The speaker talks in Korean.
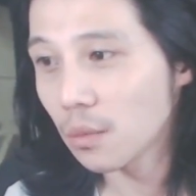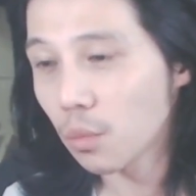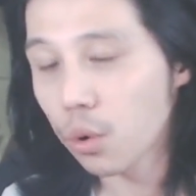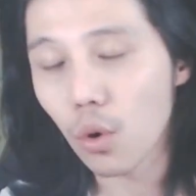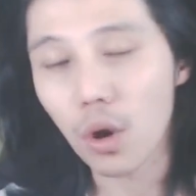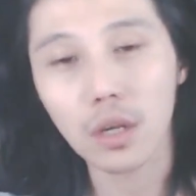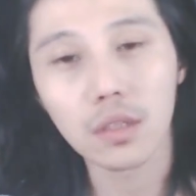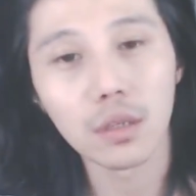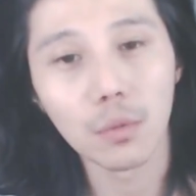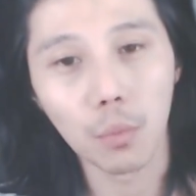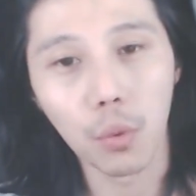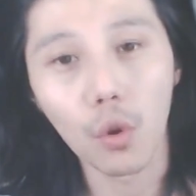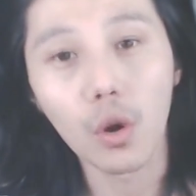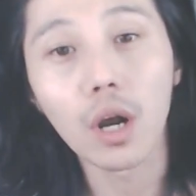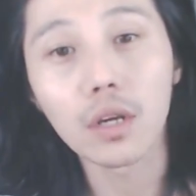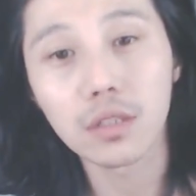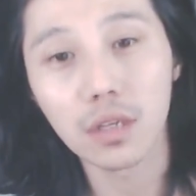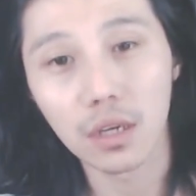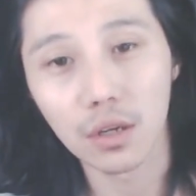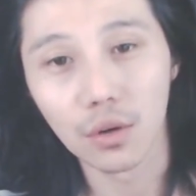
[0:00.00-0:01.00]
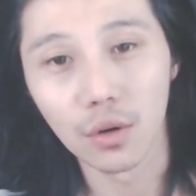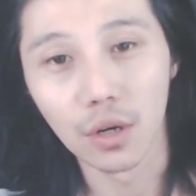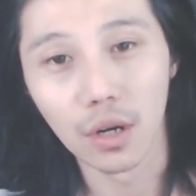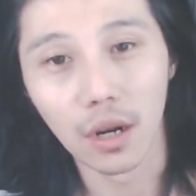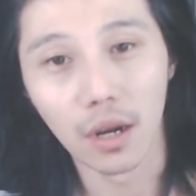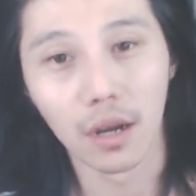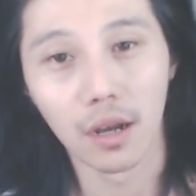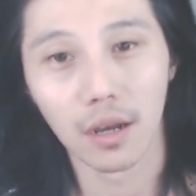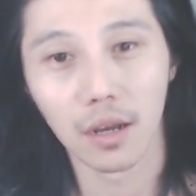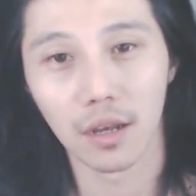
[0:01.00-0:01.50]
복학생 복학생인
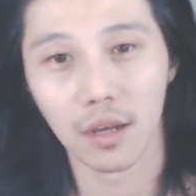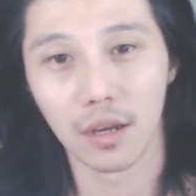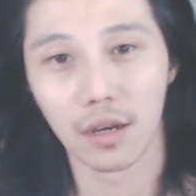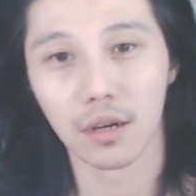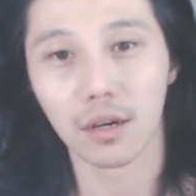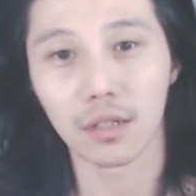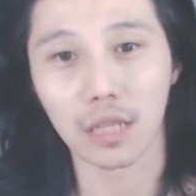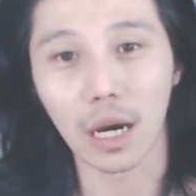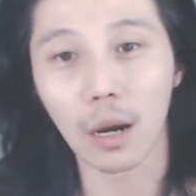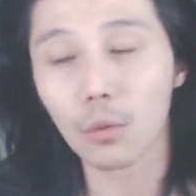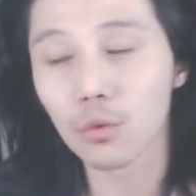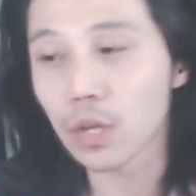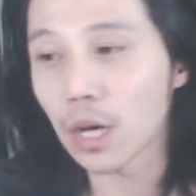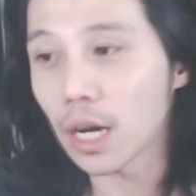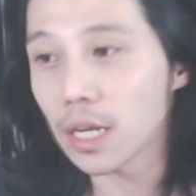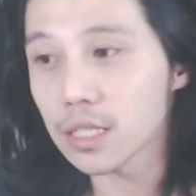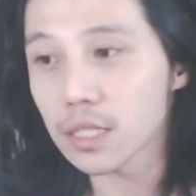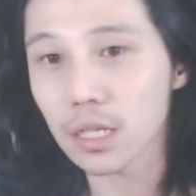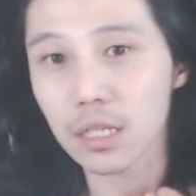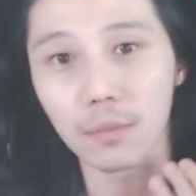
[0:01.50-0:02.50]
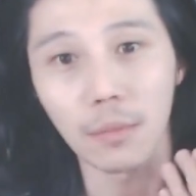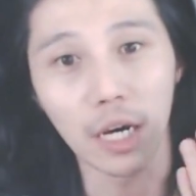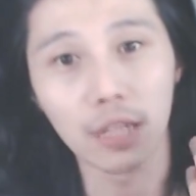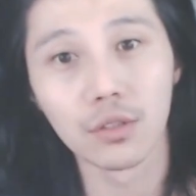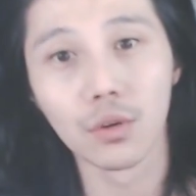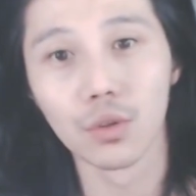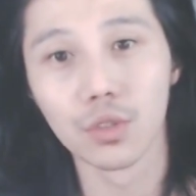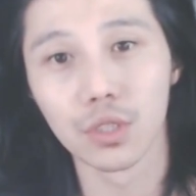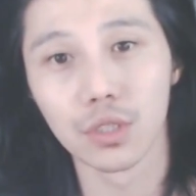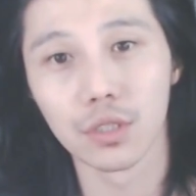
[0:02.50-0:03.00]
거야 그러니까 나보다 한 살이
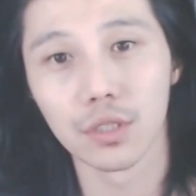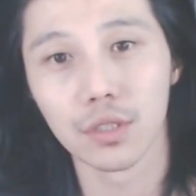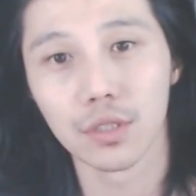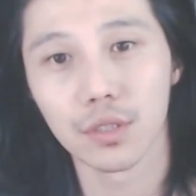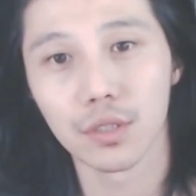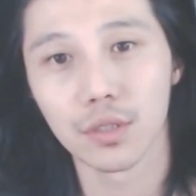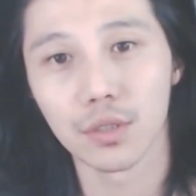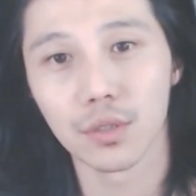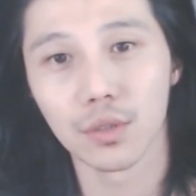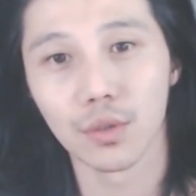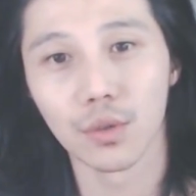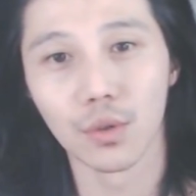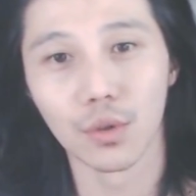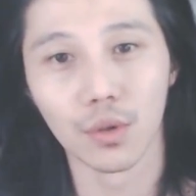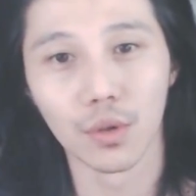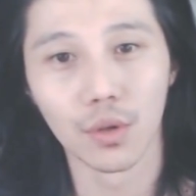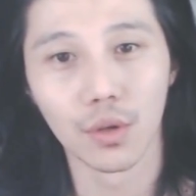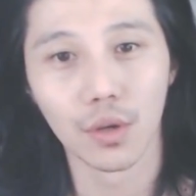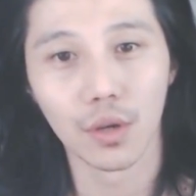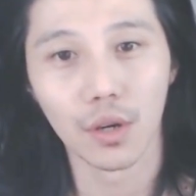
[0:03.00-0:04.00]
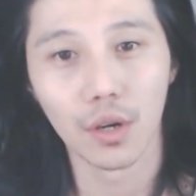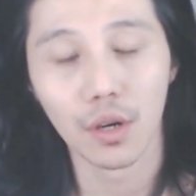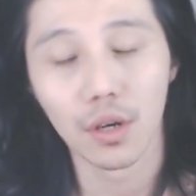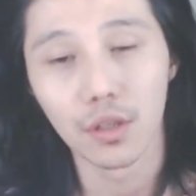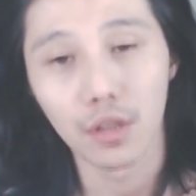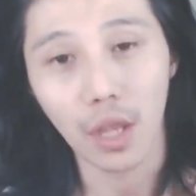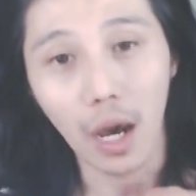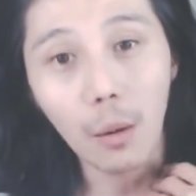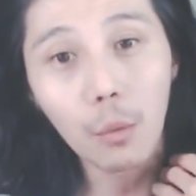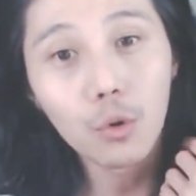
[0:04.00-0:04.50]
많은 거지 어
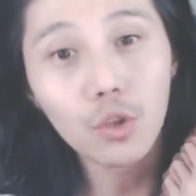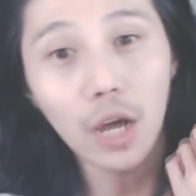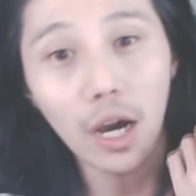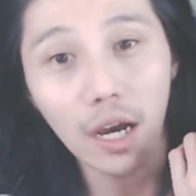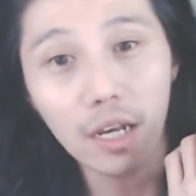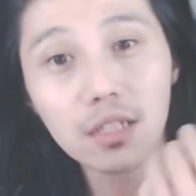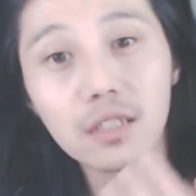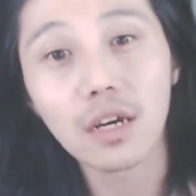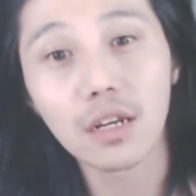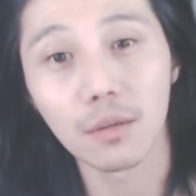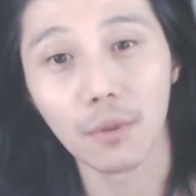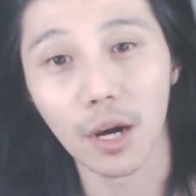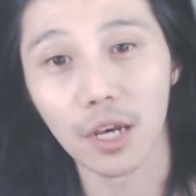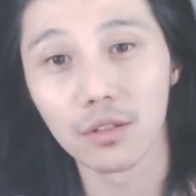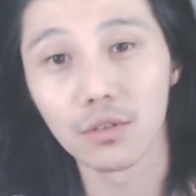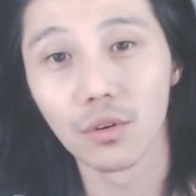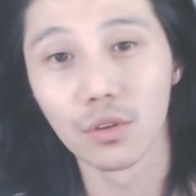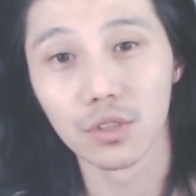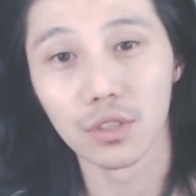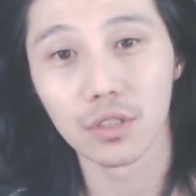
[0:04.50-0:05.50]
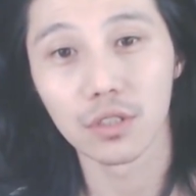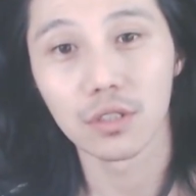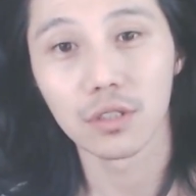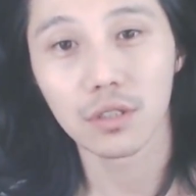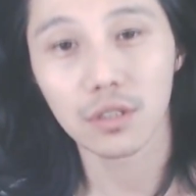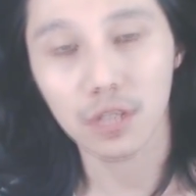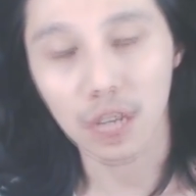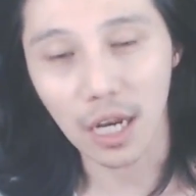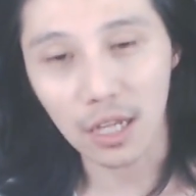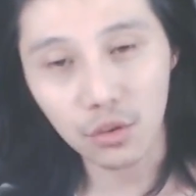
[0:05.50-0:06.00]
나보다 한 살이 많은 거지
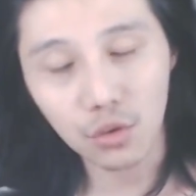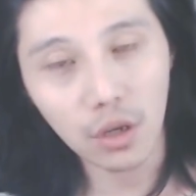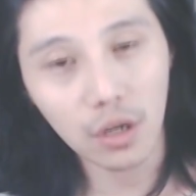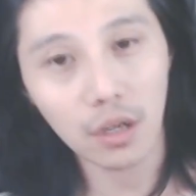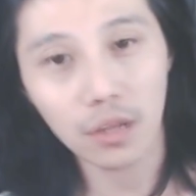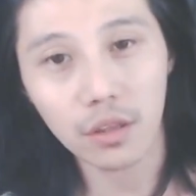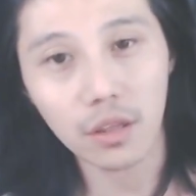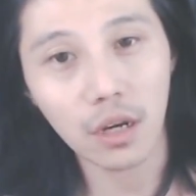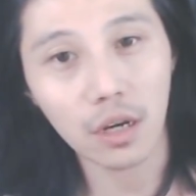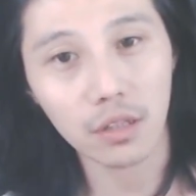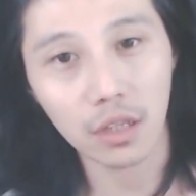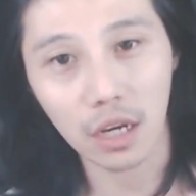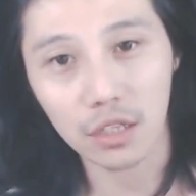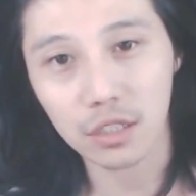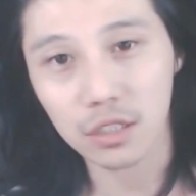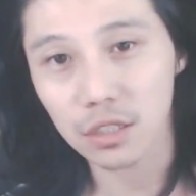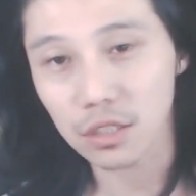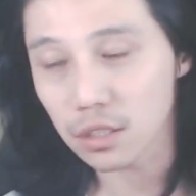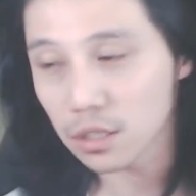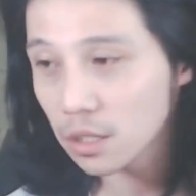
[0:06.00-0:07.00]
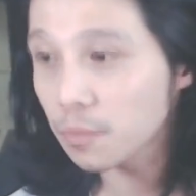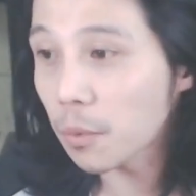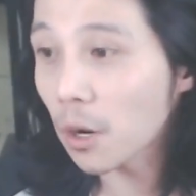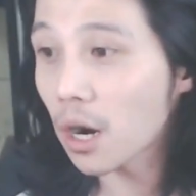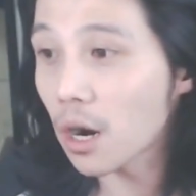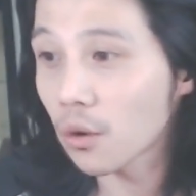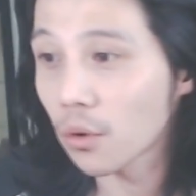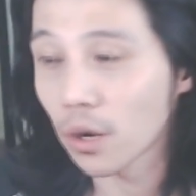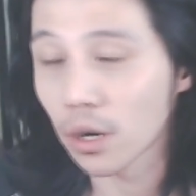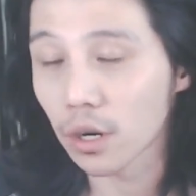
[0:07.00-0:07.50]
그러니까 자퇴를 했다가 다시
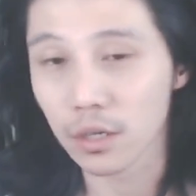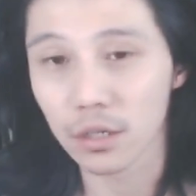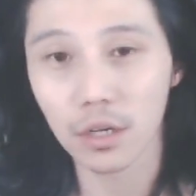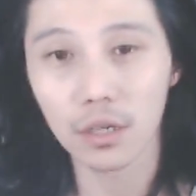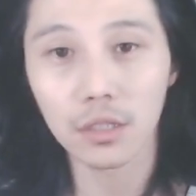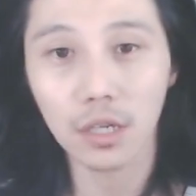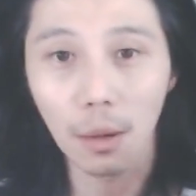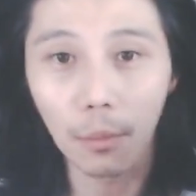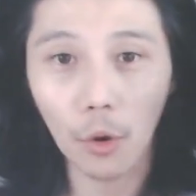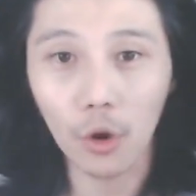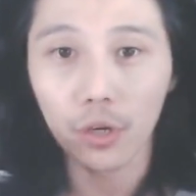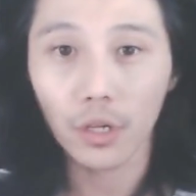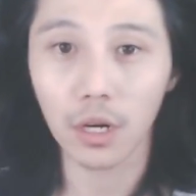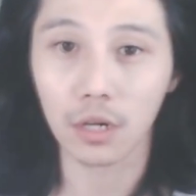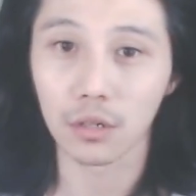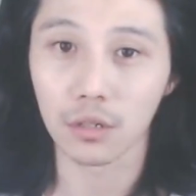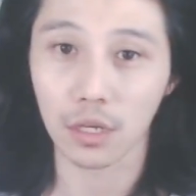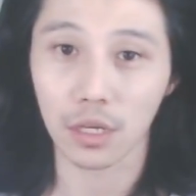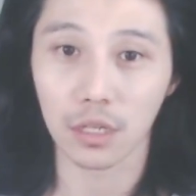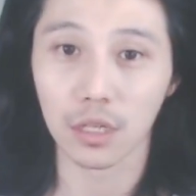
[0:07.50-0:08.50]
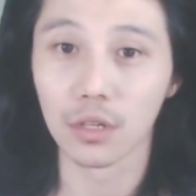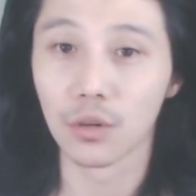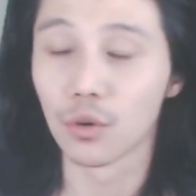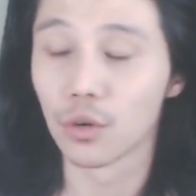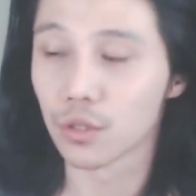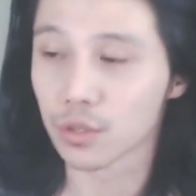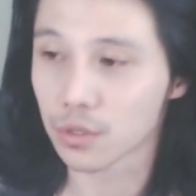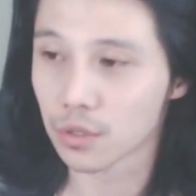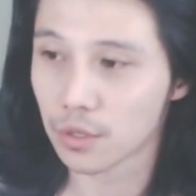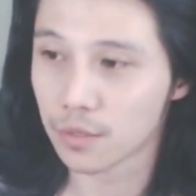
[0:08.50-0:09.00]
입학한 거야 그러니까 머리가 그렇게 긴
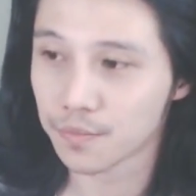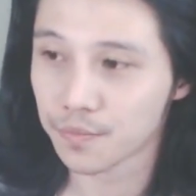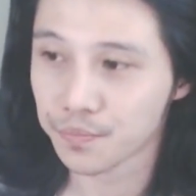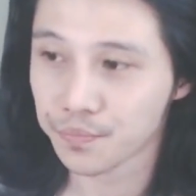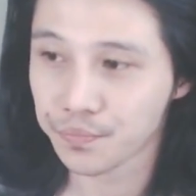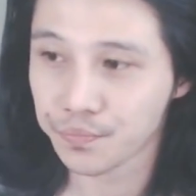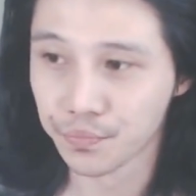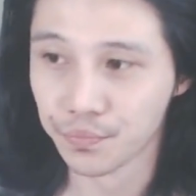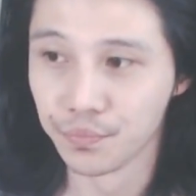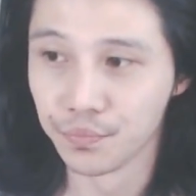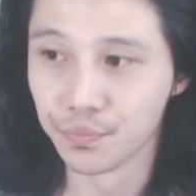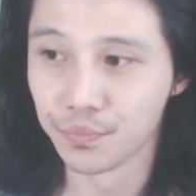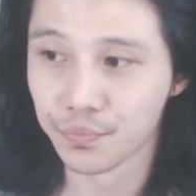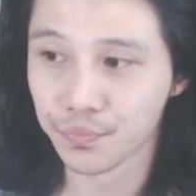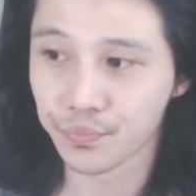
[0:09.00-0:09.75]
거였어 음